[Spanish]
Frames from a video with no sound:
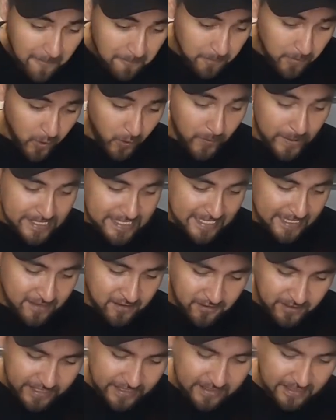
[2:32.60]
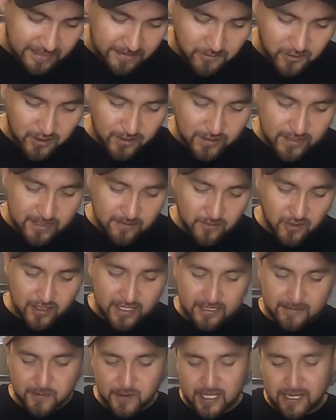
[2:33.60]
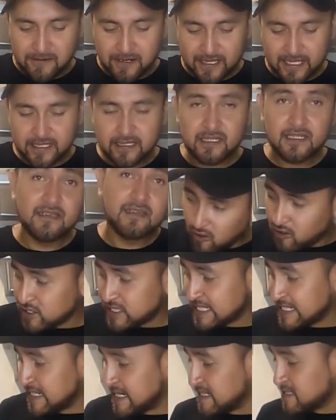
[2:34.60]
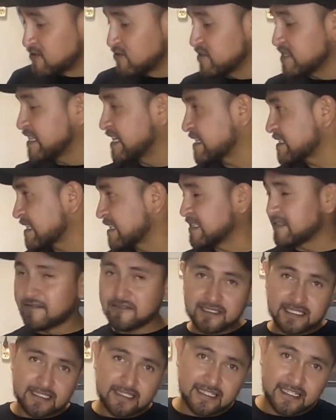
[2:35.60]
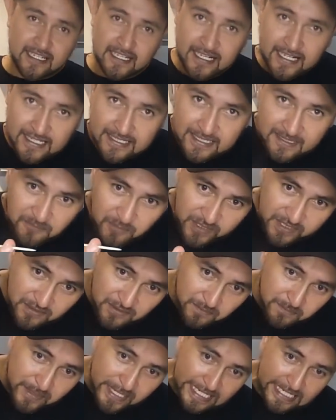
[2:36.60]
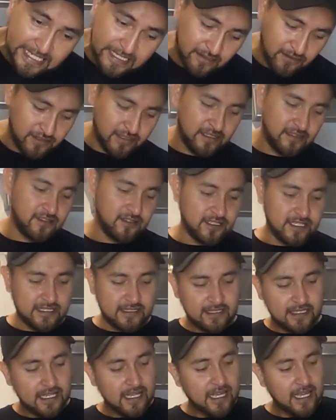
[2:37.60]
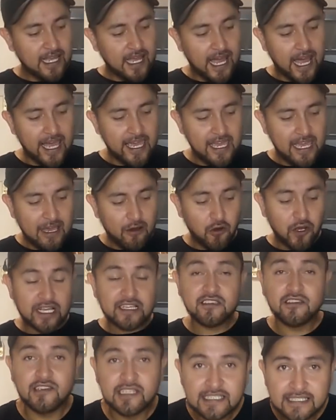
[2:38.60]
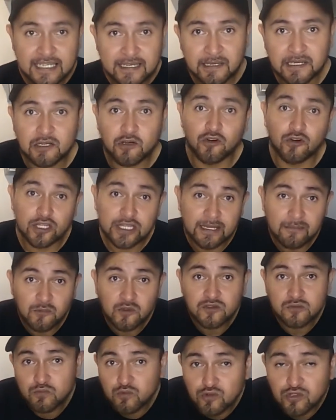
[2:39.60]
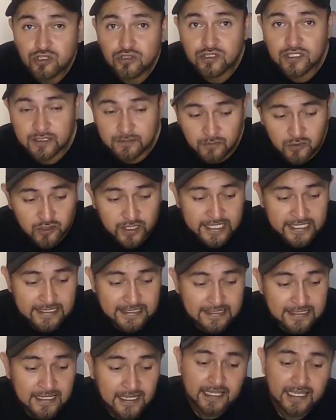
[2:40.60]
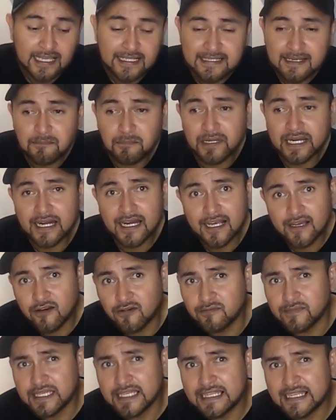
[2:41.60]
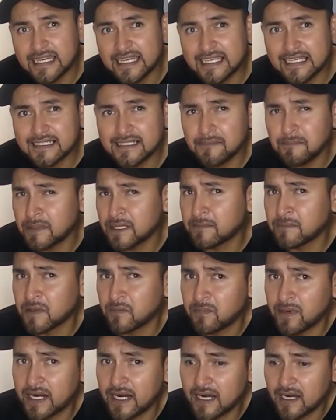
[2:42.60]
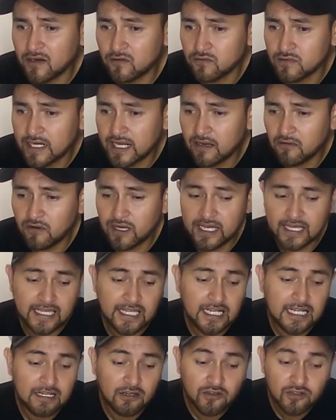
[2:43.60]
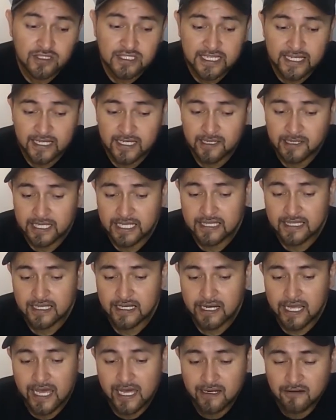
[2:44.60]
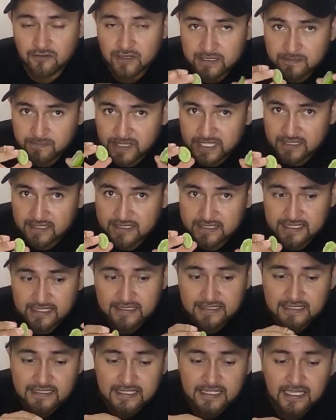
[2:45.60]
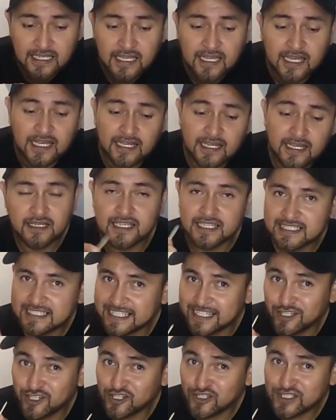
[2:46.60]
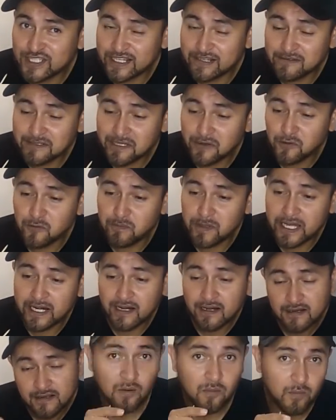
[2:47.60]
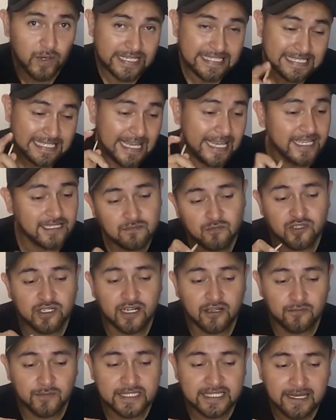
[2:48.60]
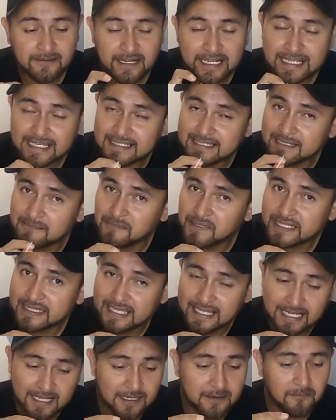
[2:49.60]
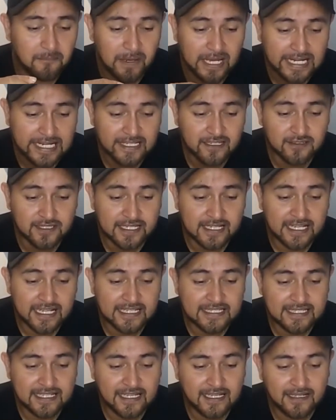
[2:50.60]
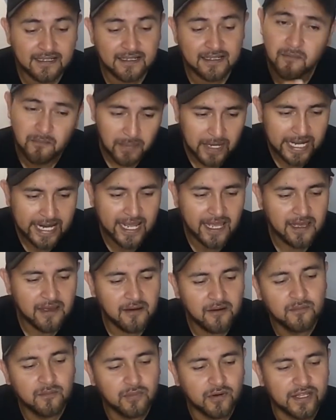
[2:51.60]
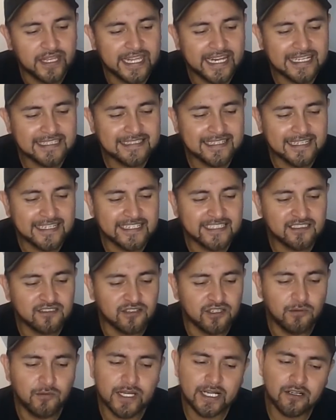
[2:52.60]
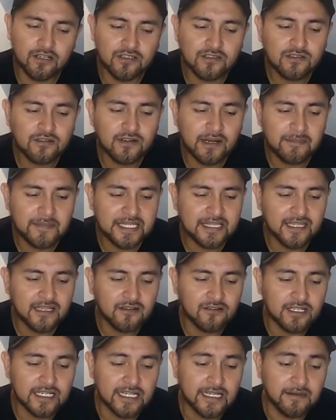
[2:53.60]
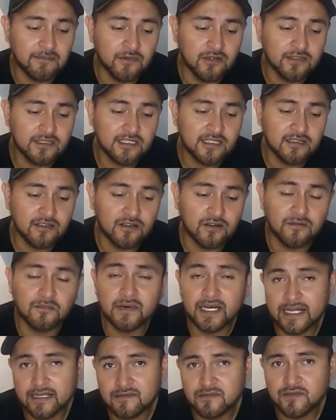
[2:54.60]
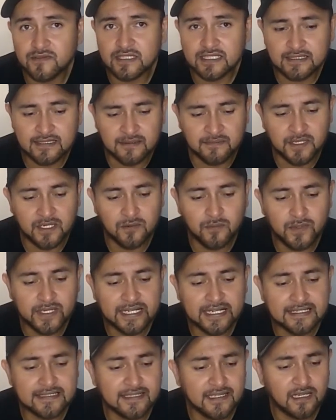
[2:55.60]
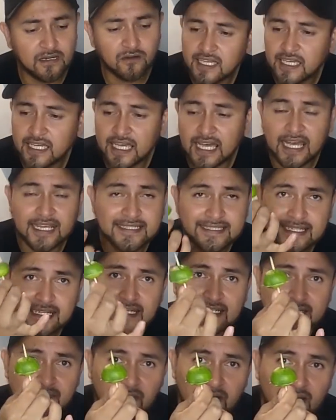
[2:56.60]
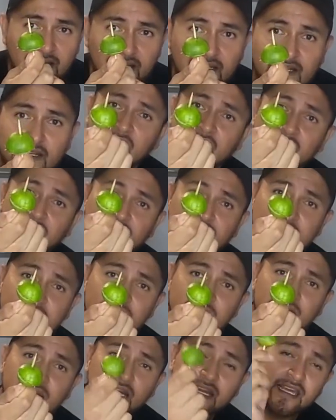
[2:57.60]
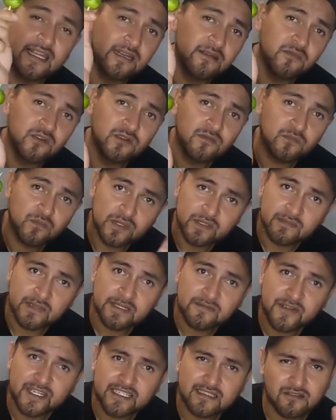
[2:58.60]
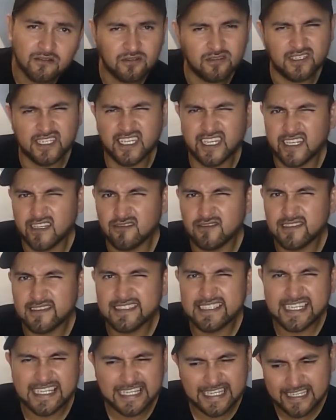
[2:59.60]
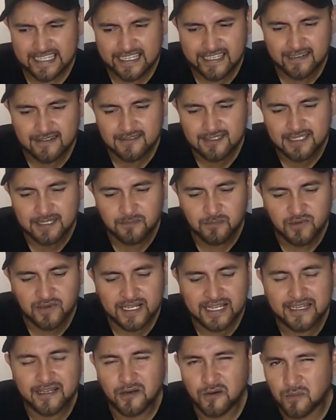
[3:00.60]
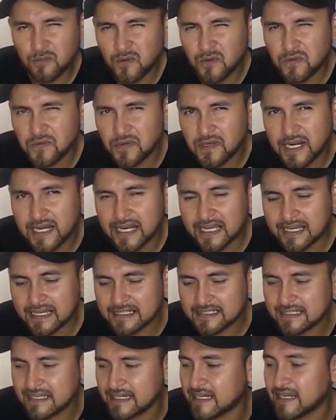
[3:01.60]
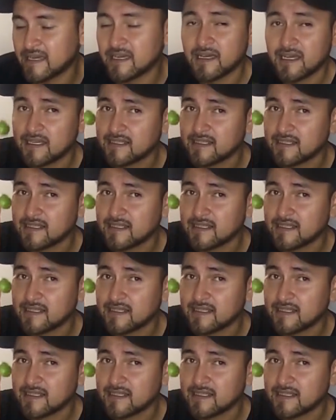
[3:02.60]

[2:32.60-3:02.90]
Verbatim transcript: aprovechando que tenemos los limones, pues la verdad otra de las cosillas que debemos de tener en casa pues son palillos. Entonces hay ocasiones que cortamos muchos limones, ya sea para la comida, ya sea para preparar algún agua y nos llegan a quedar algunas partecillas así. Si no los llegamos a ocupar, pues es muy recomendable que siempre tengan palillos en casa para poder hacer esto. Y bueno, no solamente con el limón, sino con varias frutas también lo pueden hacer y así les va a conservar el limón pues más fresco y que no se seque, que no se ponga como dura la cáscara.